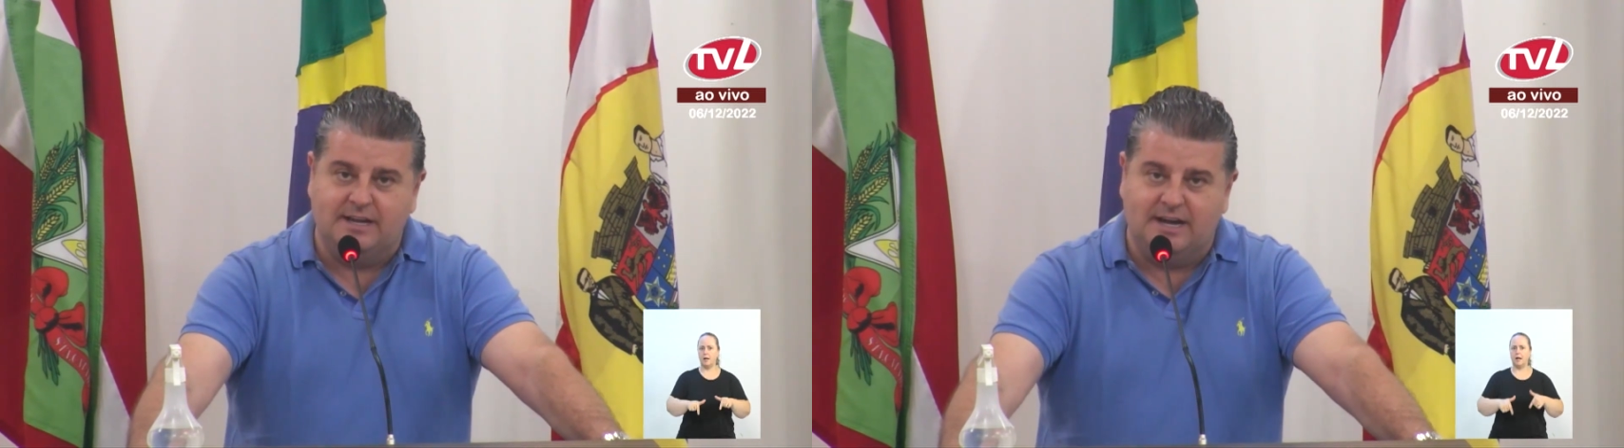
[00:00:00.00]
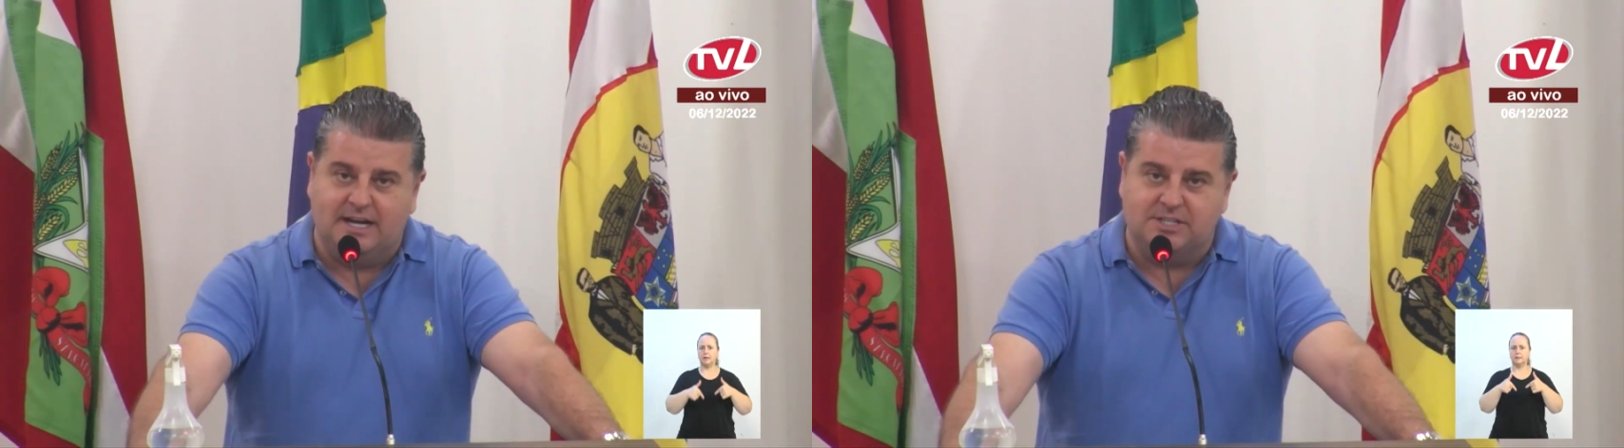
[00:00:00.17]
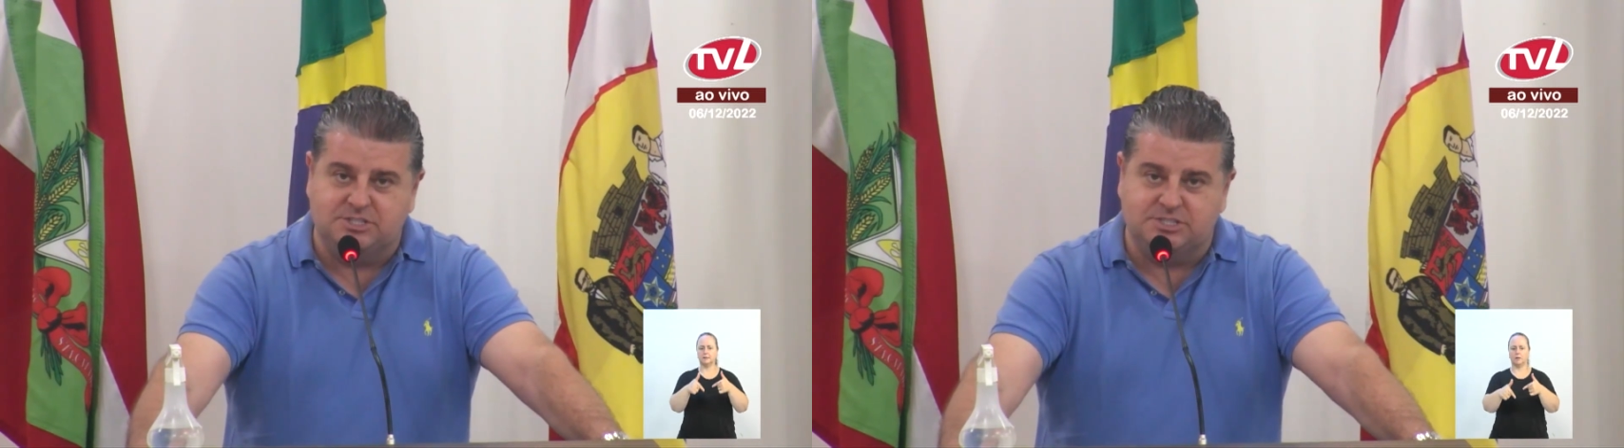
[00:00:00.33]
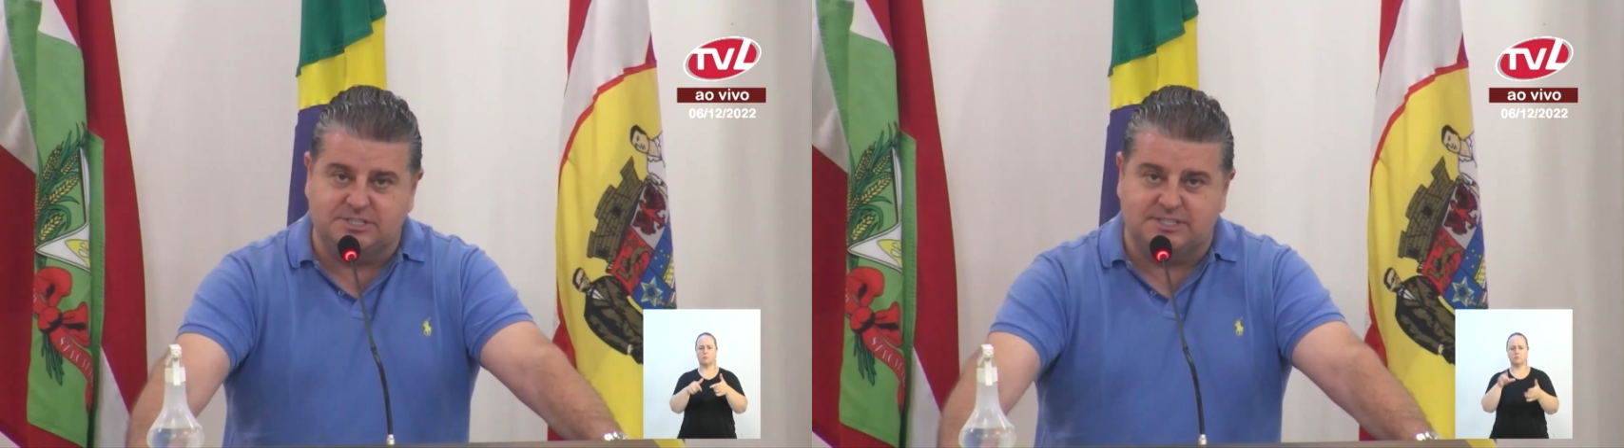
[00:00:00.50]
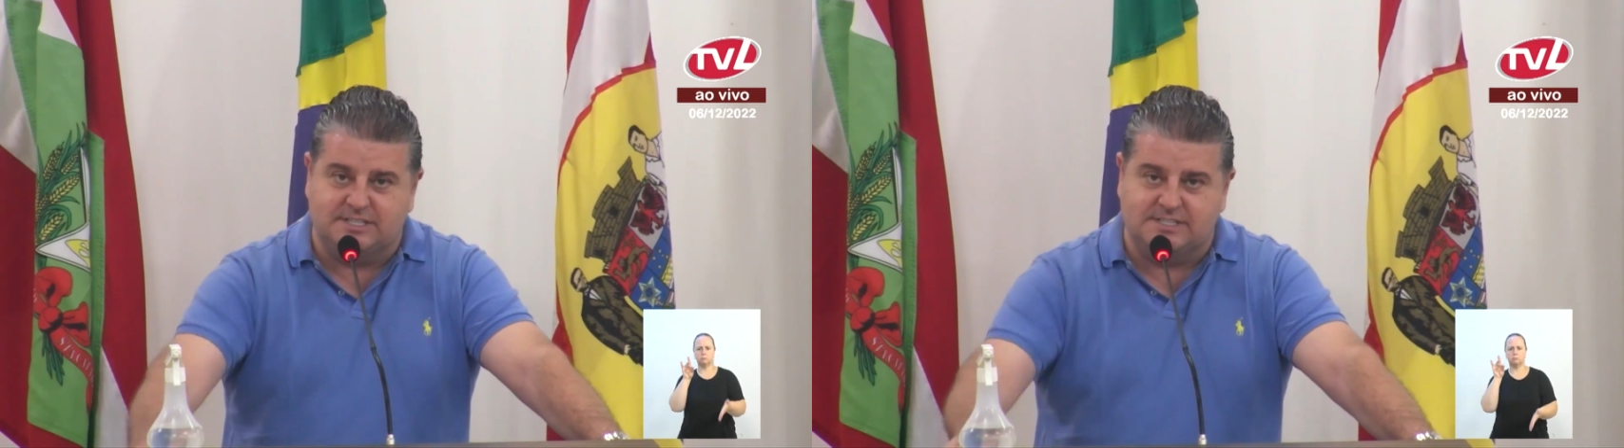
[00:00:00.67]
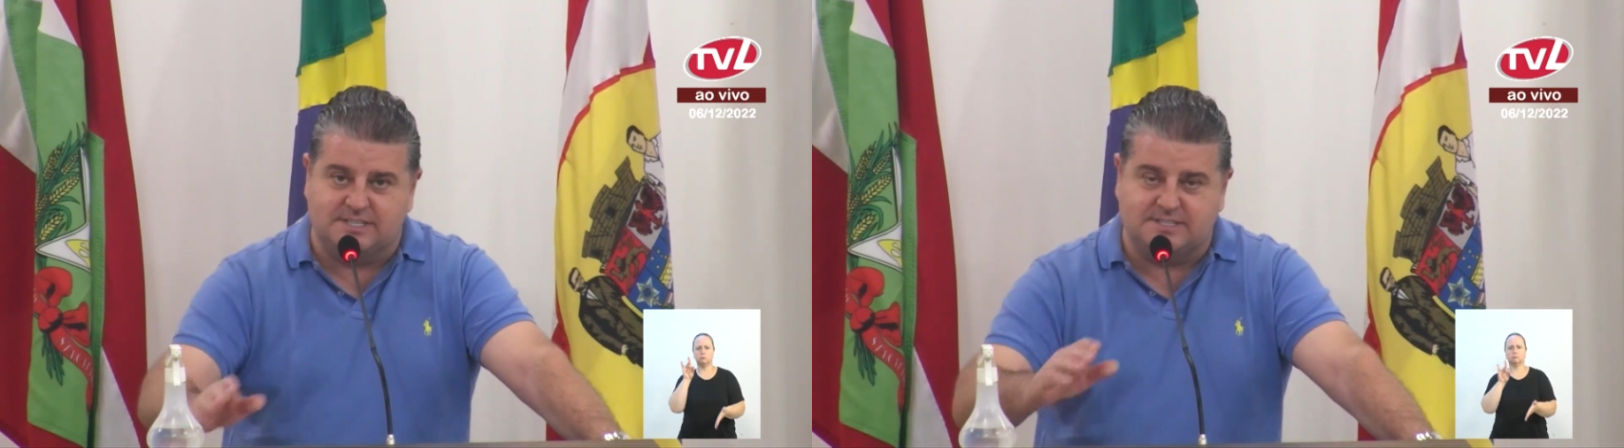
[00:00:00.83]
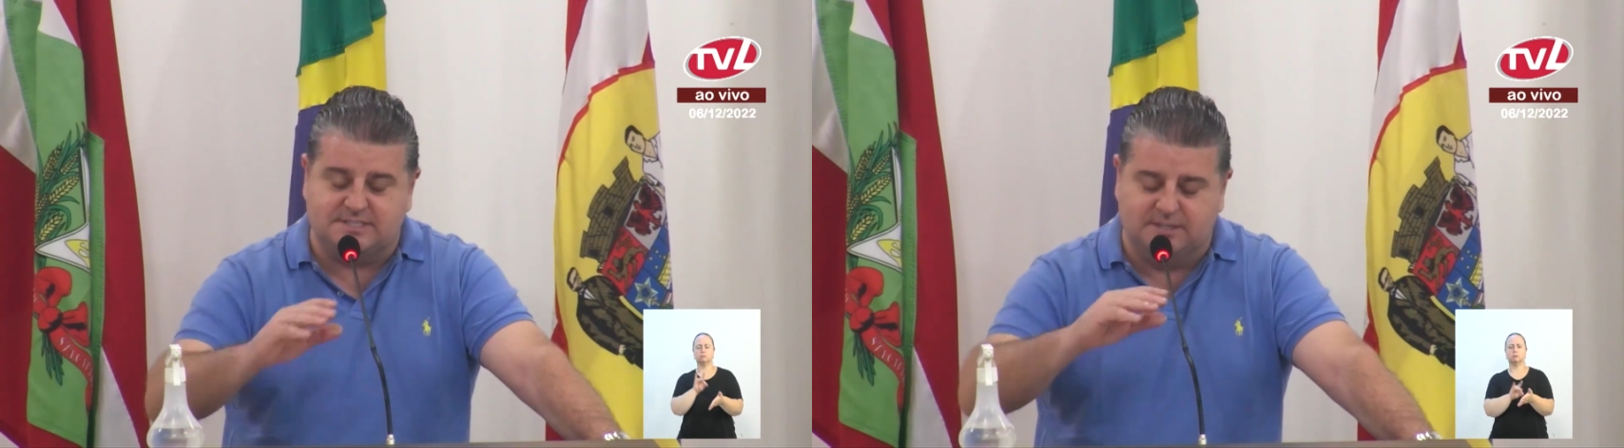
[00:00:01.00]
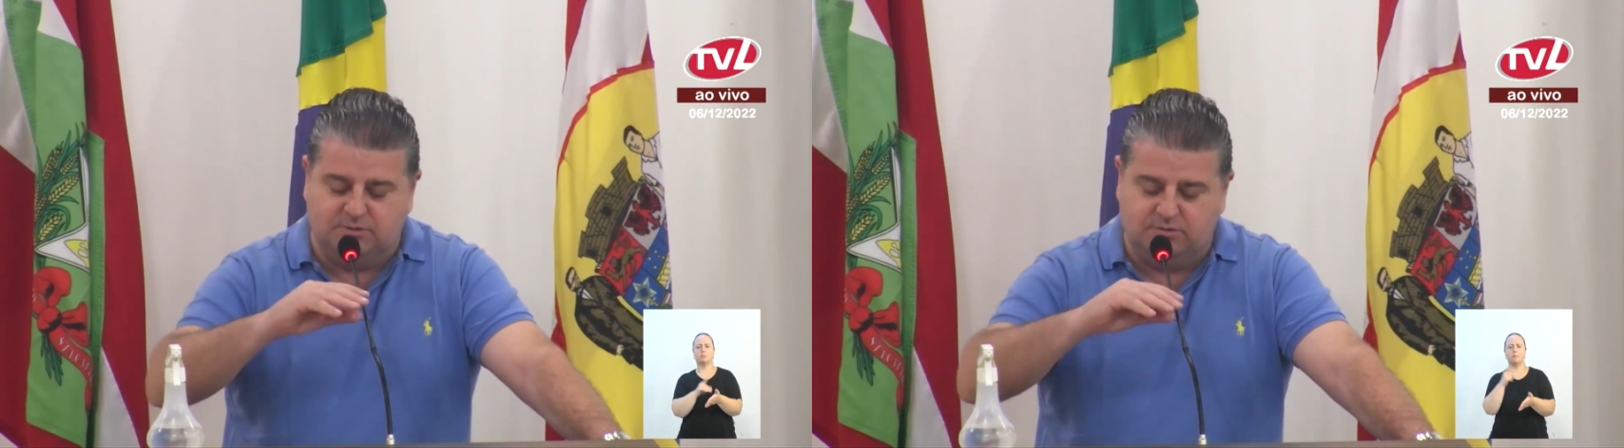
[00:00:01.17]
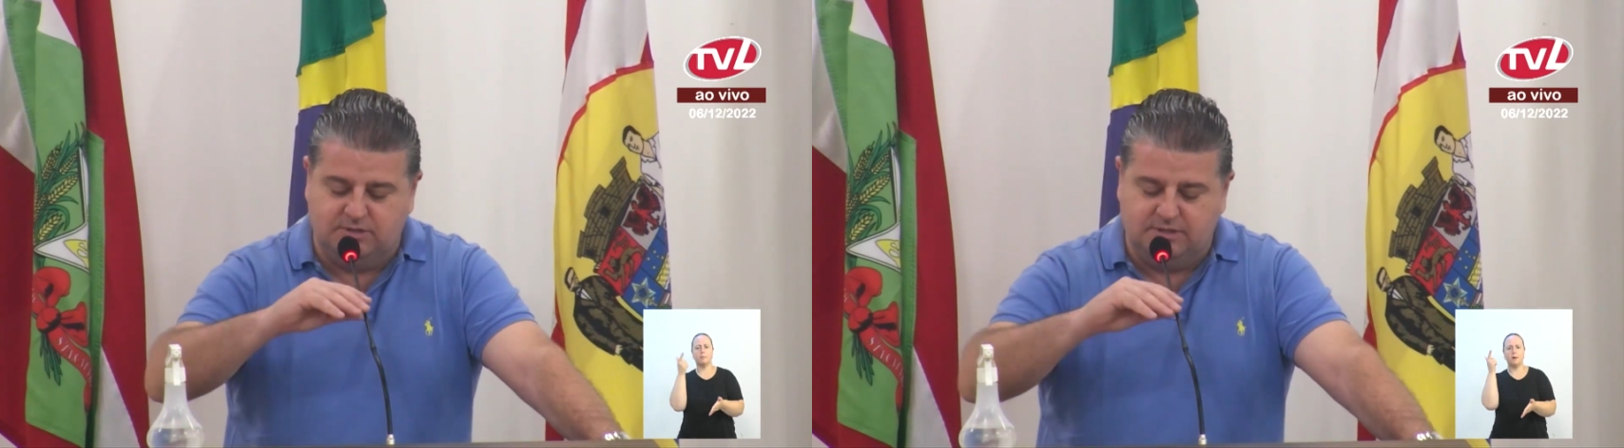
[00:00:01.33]
a
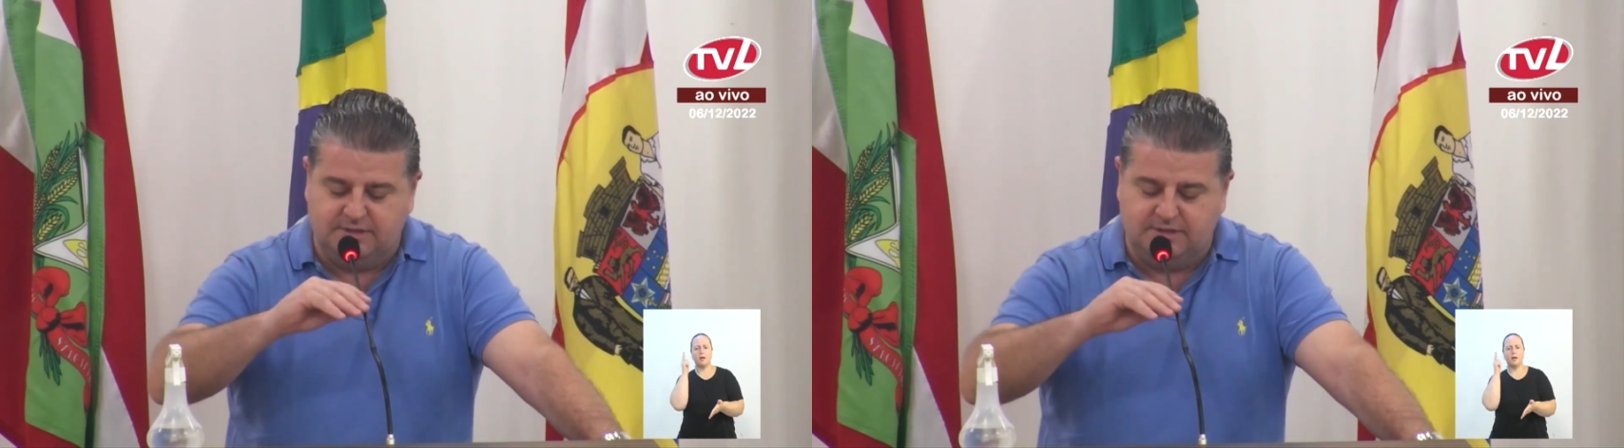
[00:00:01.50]
digitalização